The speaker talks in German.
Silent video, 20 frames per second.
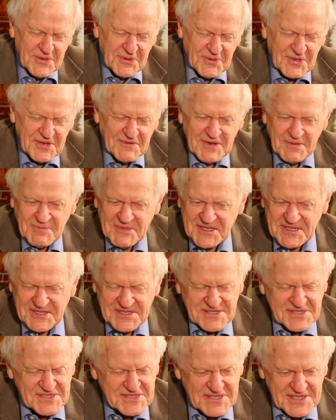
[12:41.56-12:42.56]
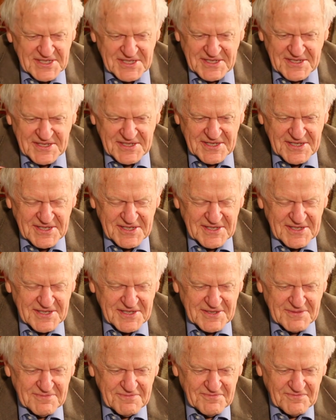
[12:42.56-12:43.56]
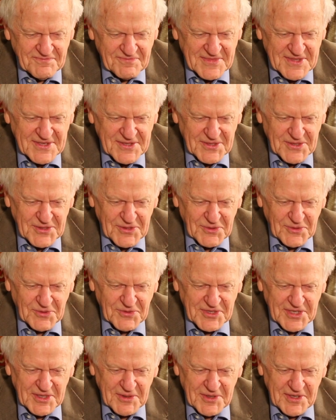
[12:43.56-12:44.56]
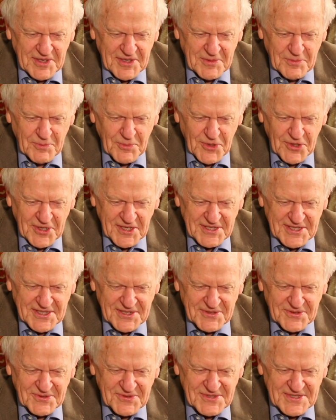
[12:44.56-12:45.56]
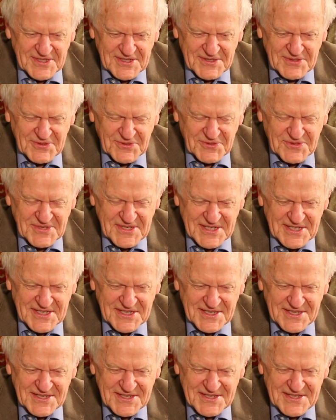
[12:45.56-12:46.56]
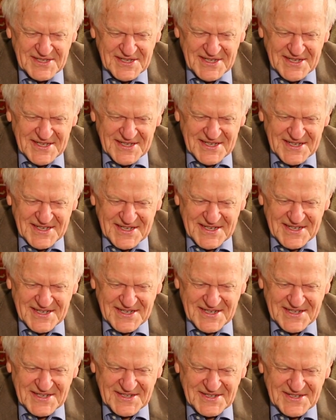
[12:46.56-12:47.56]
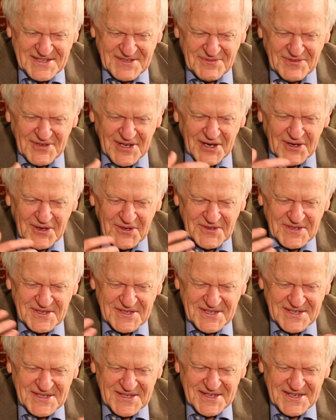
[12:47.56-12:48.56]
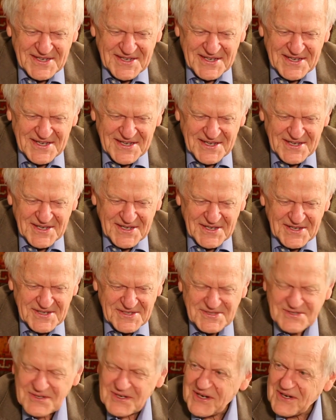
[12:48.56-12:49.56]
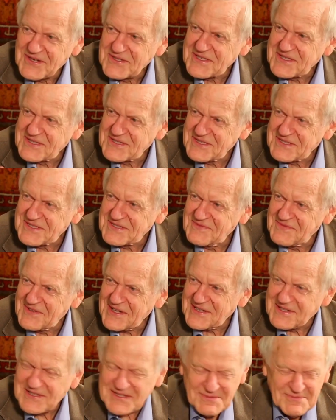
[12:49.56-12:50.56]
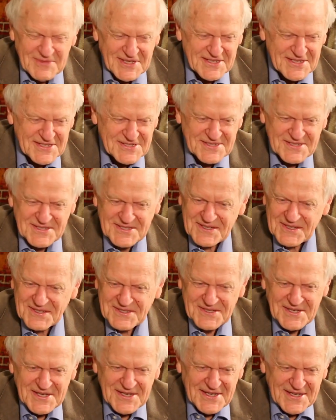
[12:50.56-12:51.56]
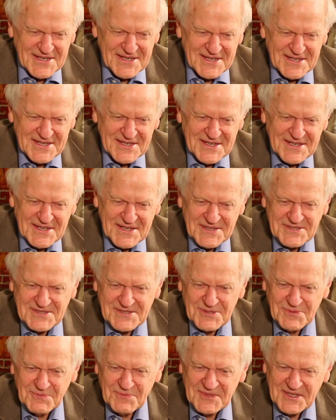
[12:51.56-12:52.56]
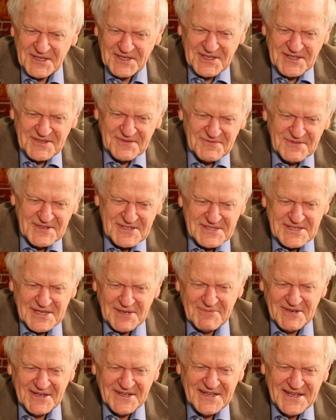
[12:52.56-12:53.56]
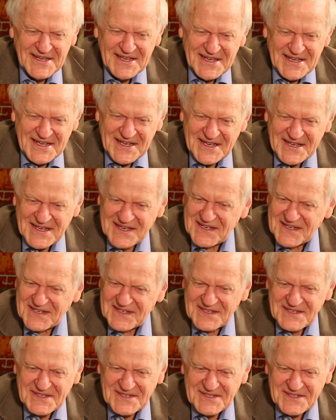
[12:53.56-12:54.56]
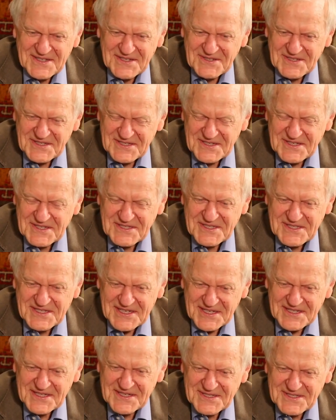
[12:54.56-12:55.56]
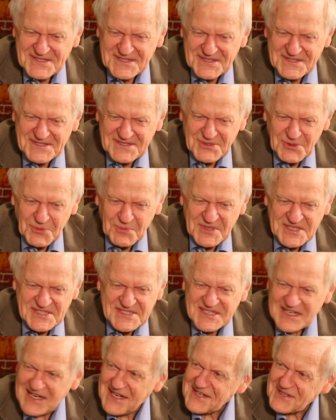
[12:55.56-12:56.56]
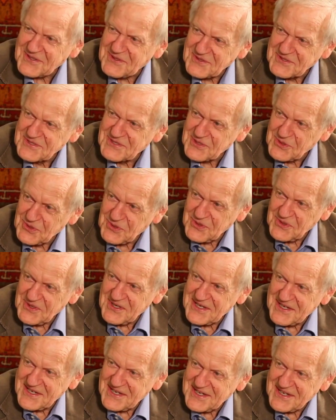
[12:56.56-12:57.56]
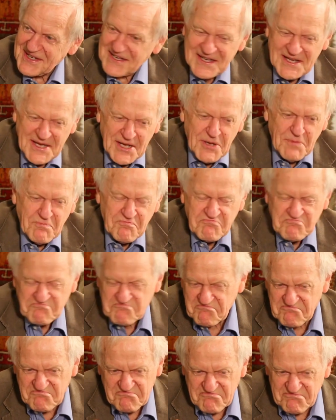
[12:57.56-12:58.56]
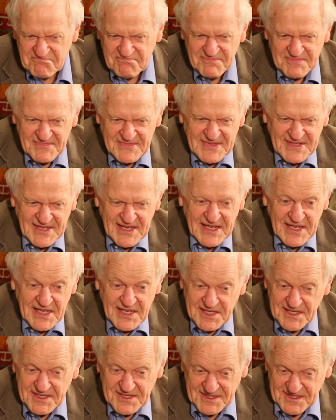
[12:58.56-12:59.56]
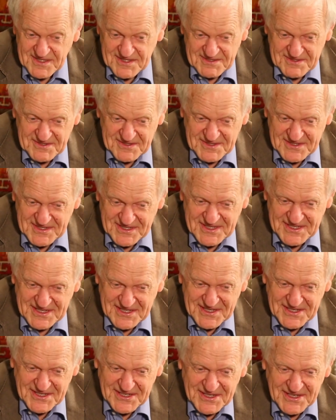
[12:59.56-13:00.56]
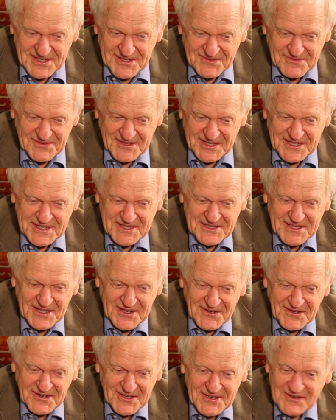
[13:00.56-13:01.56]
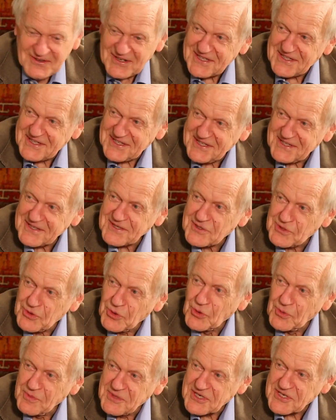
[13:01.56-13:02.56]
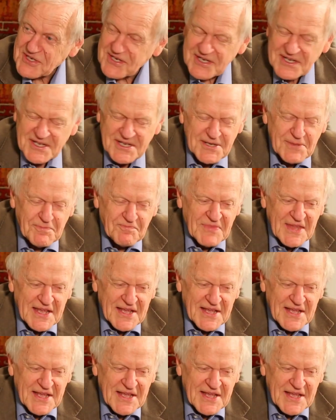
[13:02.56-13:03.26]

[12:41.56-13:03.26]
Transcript: Oder wenn man die Szenen da eben unter Mördern und, und Ehren, äh, die Frauen, die äh, zu Hause sitzen, während die Männer sich da äh, zum Trinken versammeln. Äh, diese Szenen sind so bizarr und so äh, hm, ja, auf eine traurige Art irrkomisch. Ja.